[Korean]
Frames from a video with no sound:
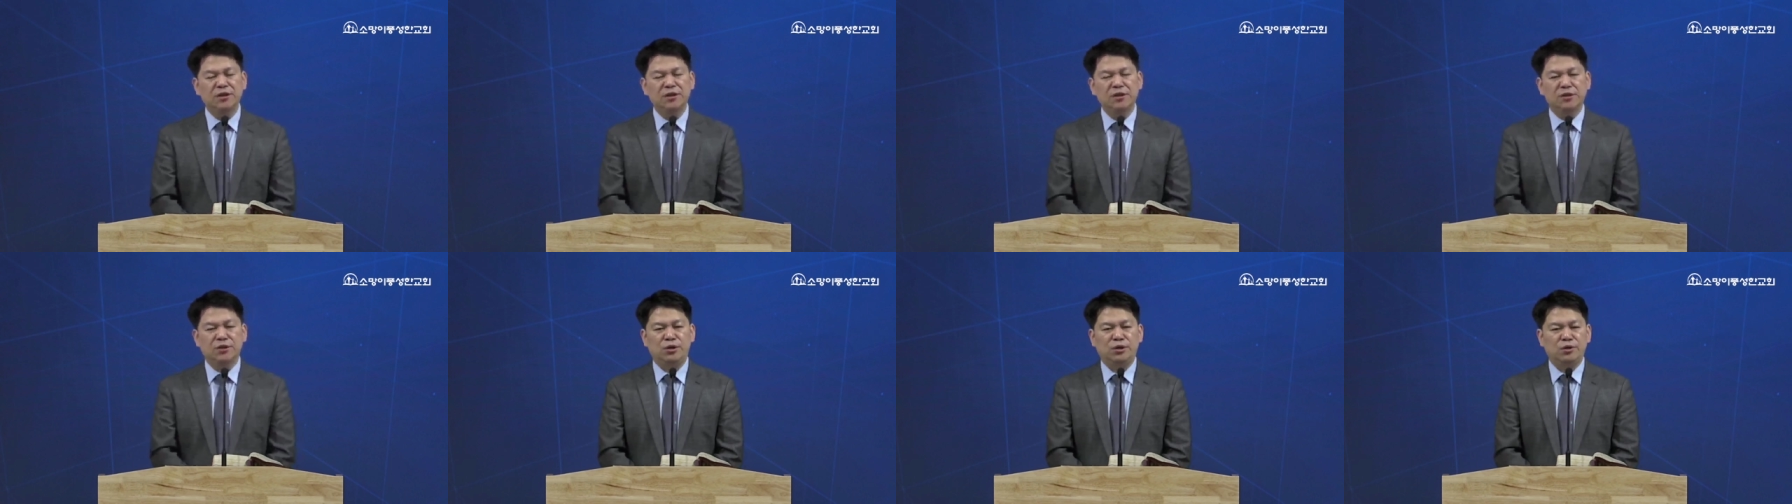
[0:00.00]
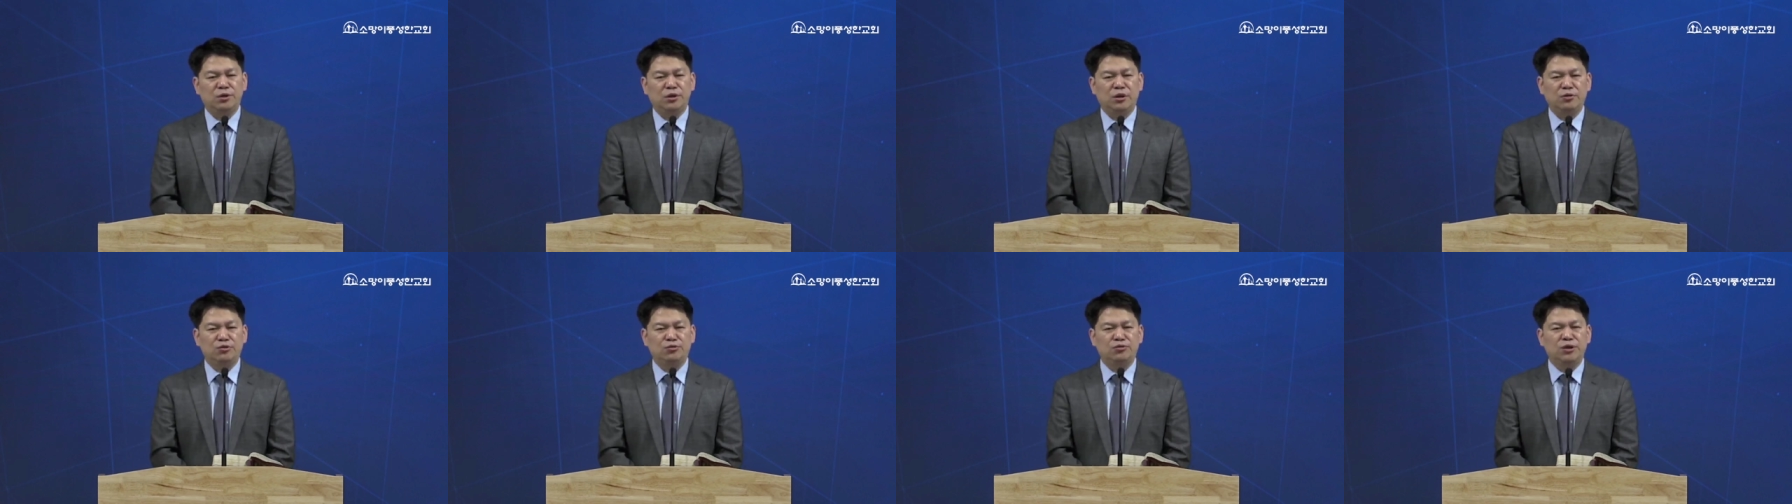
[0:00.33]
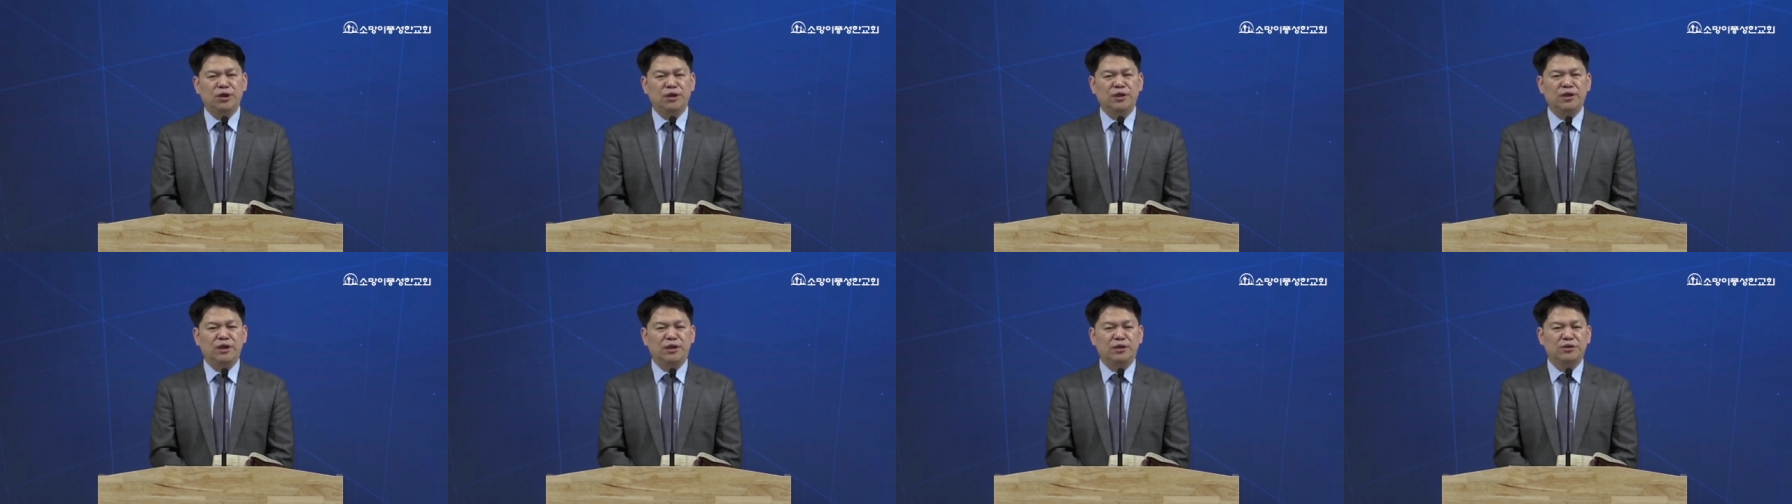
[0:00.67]
혈과
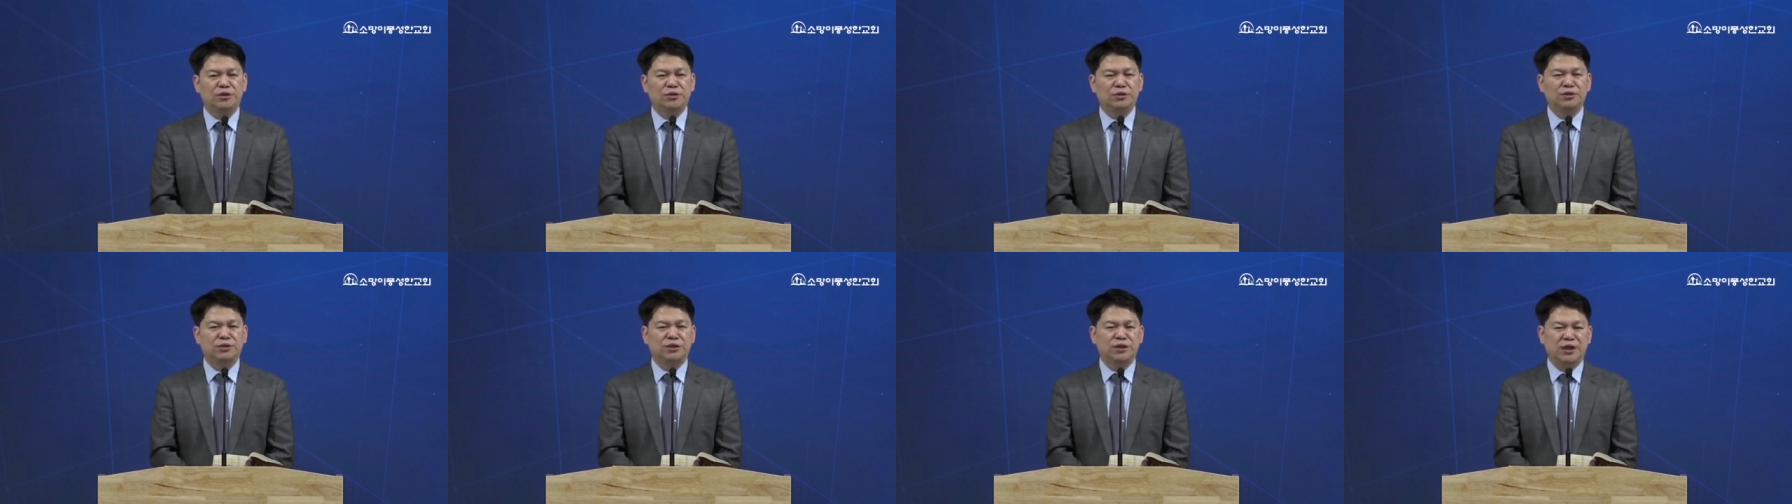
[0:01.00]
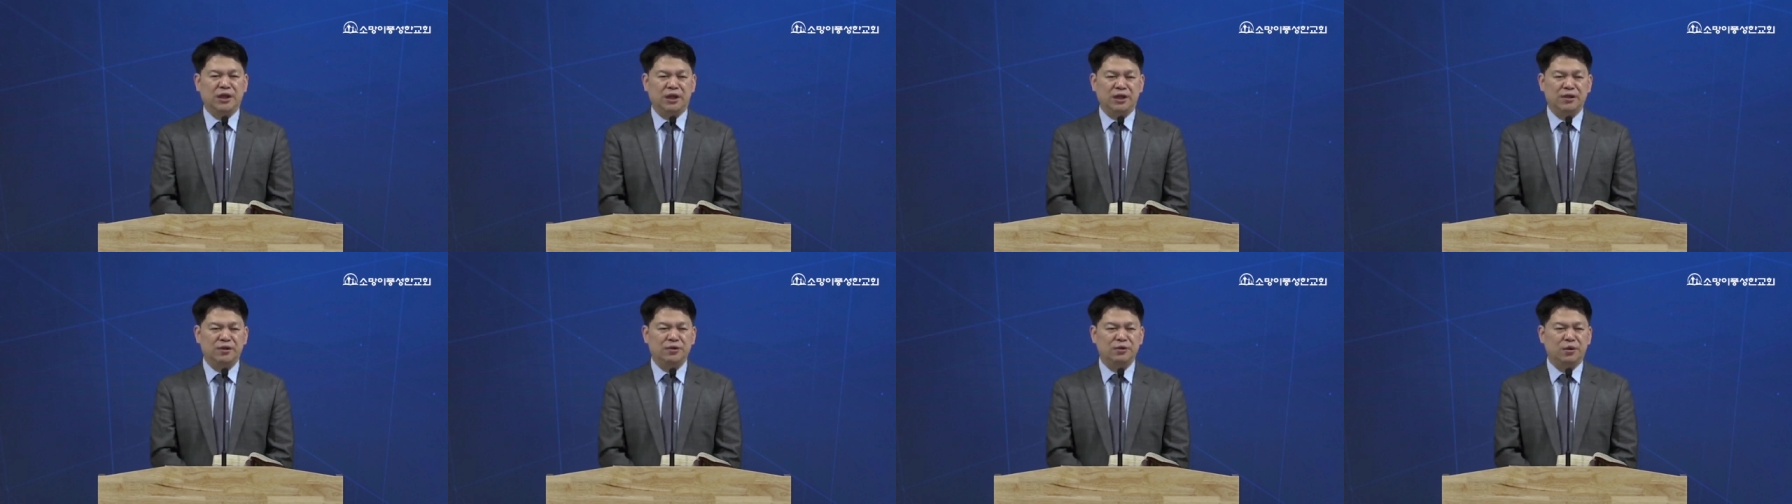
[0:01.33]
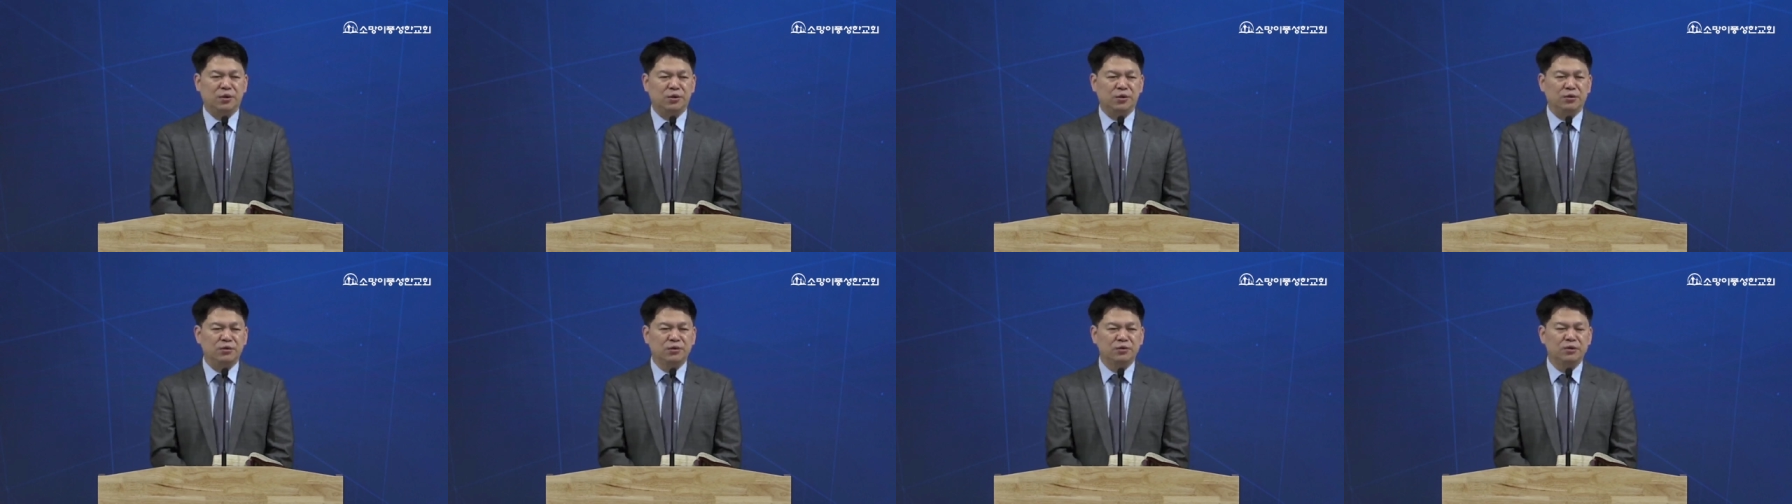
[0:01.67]
육에 대한 전쟁이
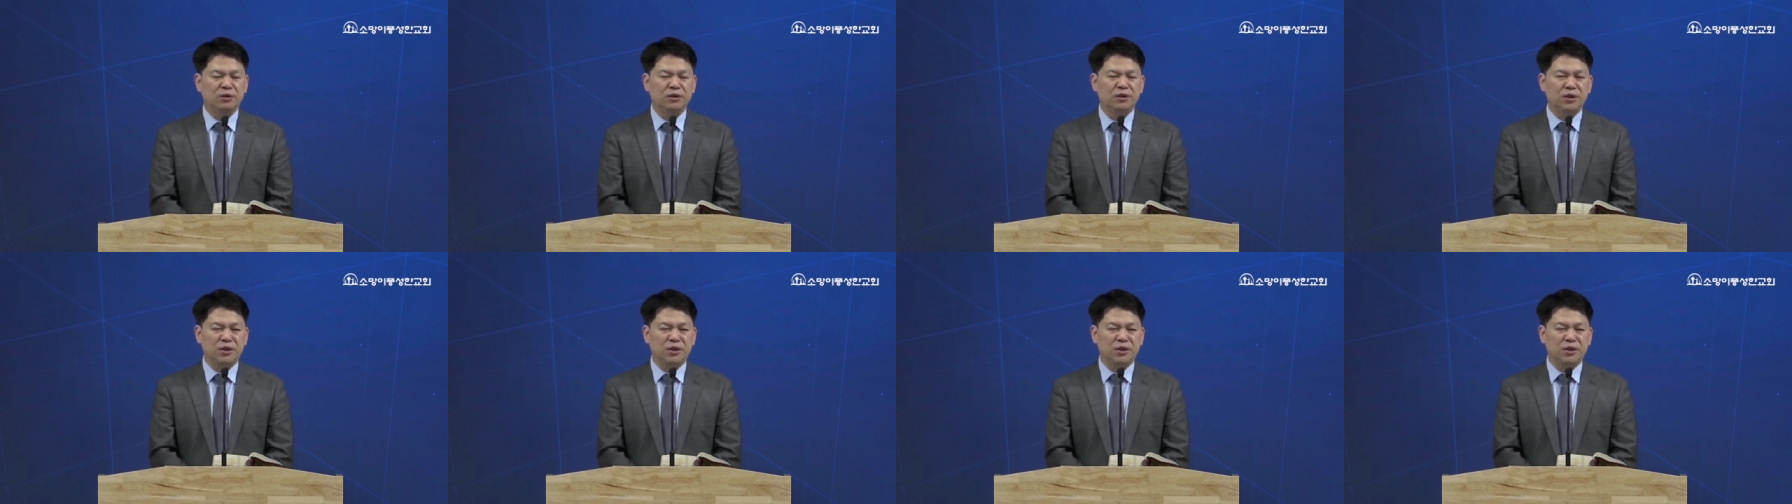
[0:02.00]
아니고